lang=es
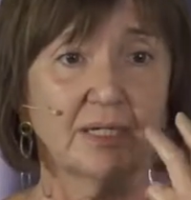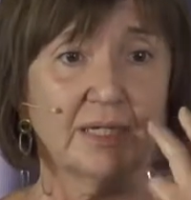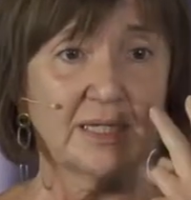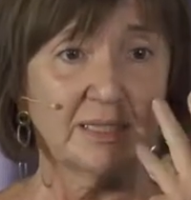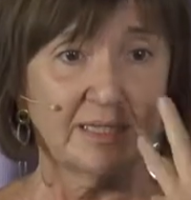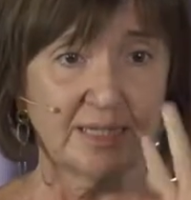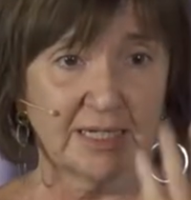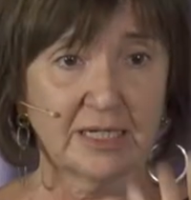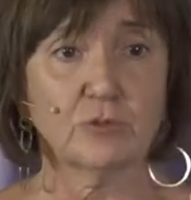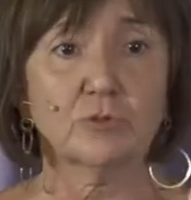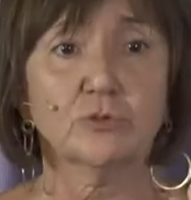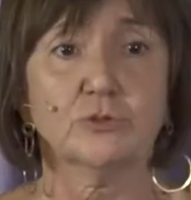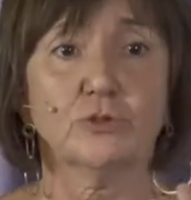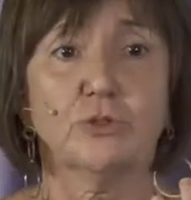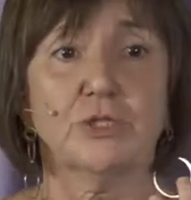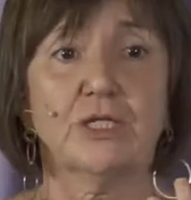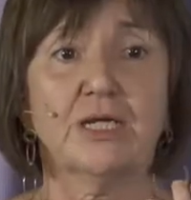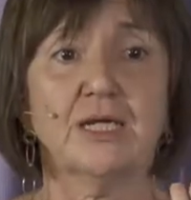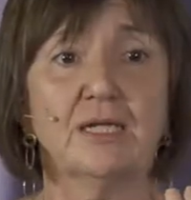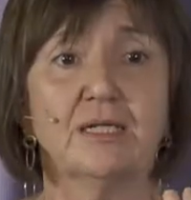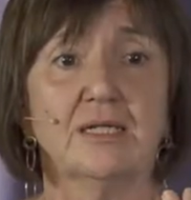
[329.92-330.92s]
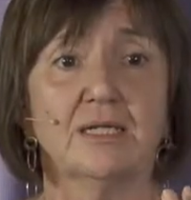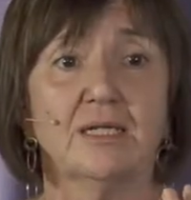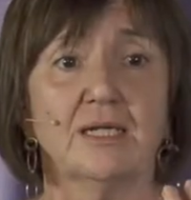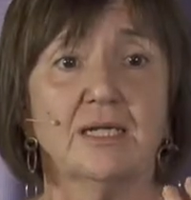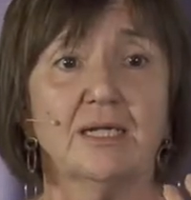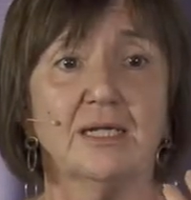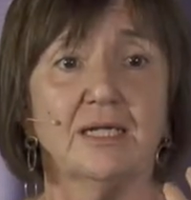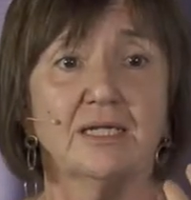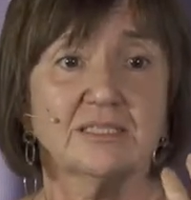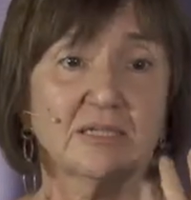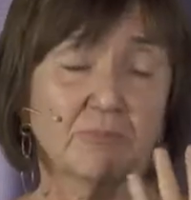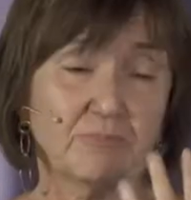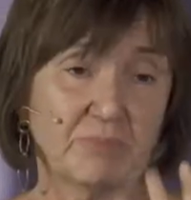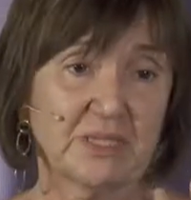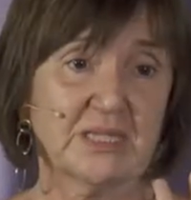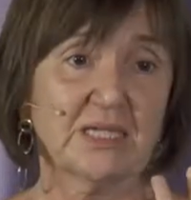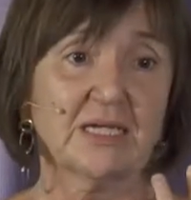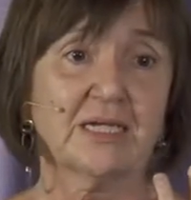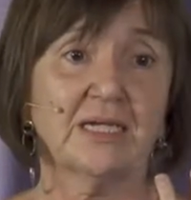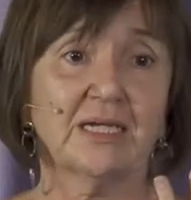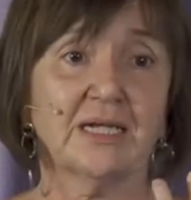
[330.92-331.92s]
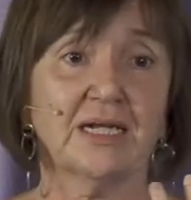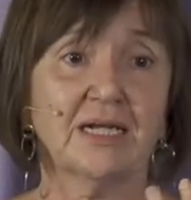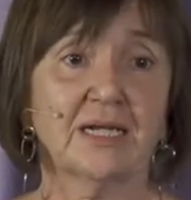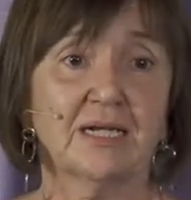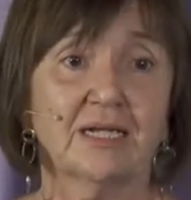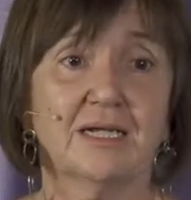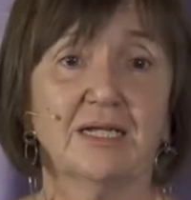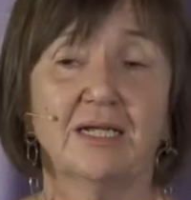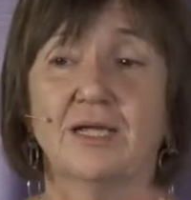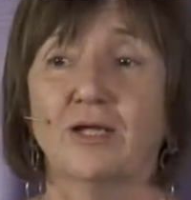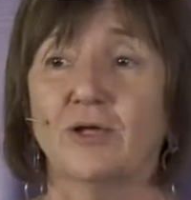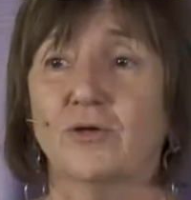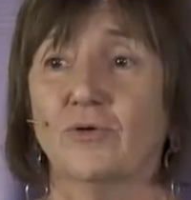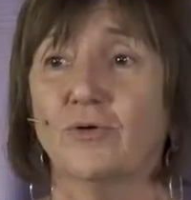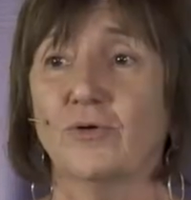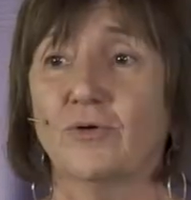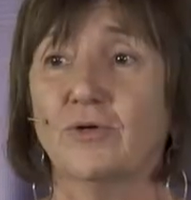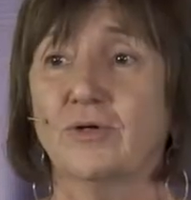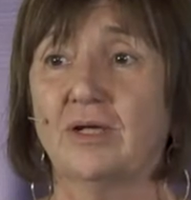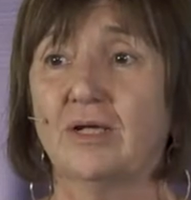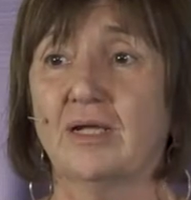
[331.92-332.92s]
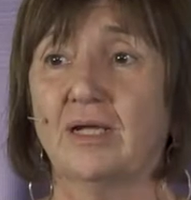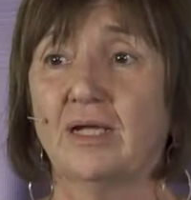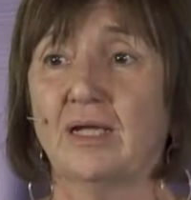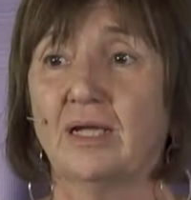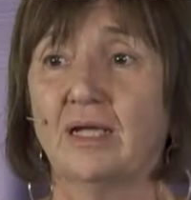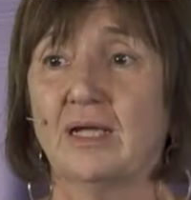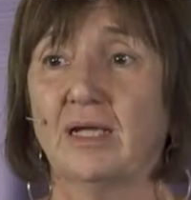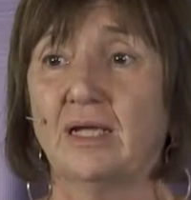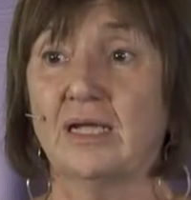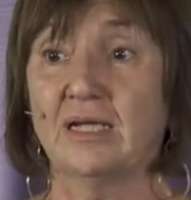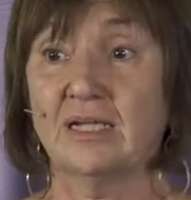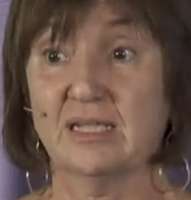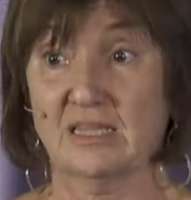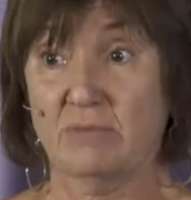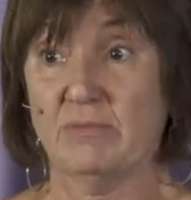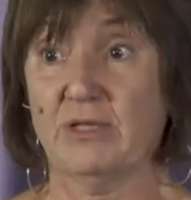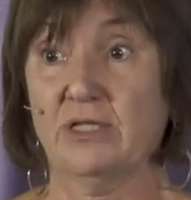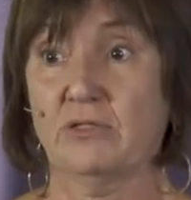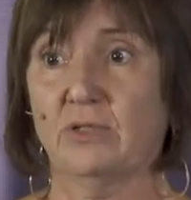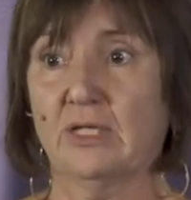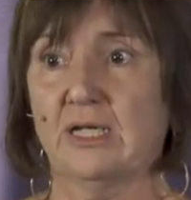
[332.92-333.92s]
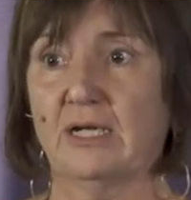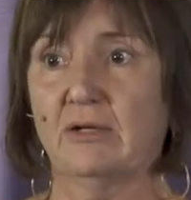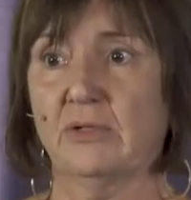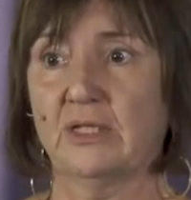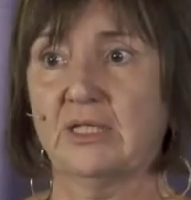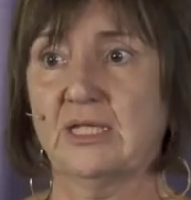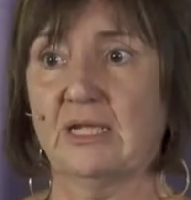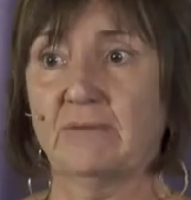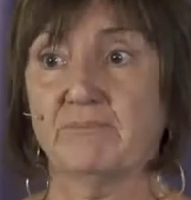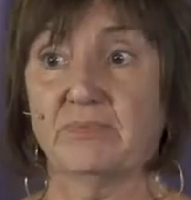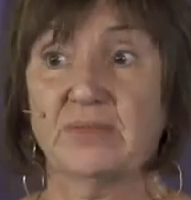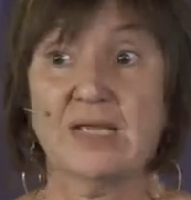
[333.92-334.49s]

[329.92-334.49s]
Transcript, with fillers: el diálogo social, se empieza a generar con eh, el nacimiento de la OIT.